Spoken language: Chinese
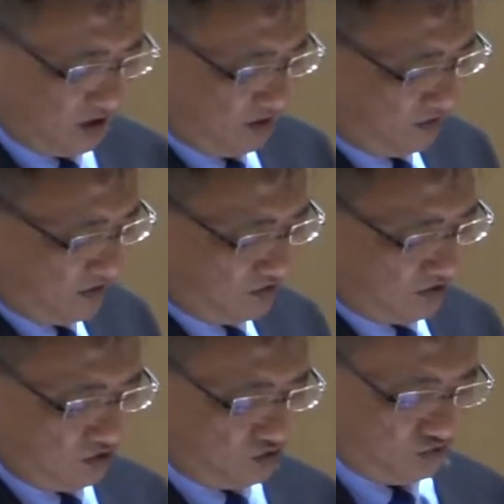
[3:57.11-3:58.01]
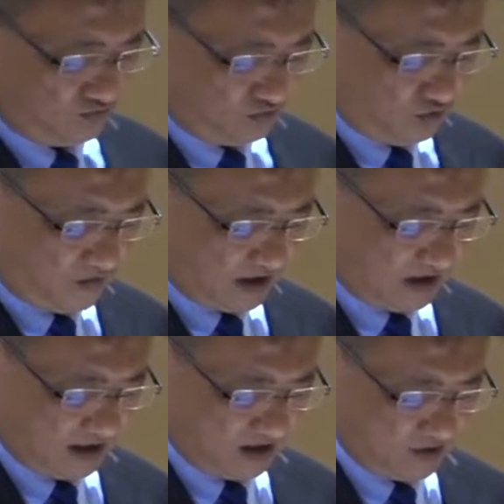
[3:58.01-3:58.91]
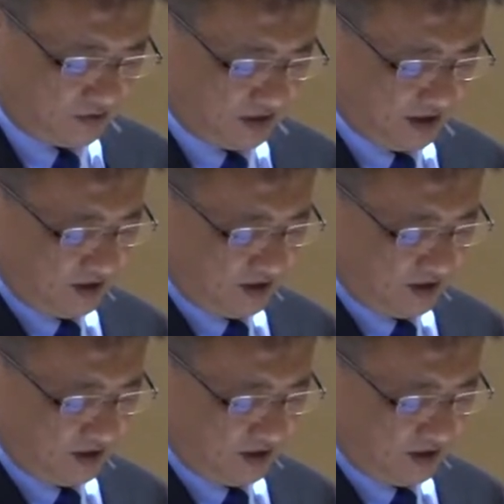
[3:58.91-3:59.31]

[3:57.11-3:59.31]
愿神祝福我们，他的话语。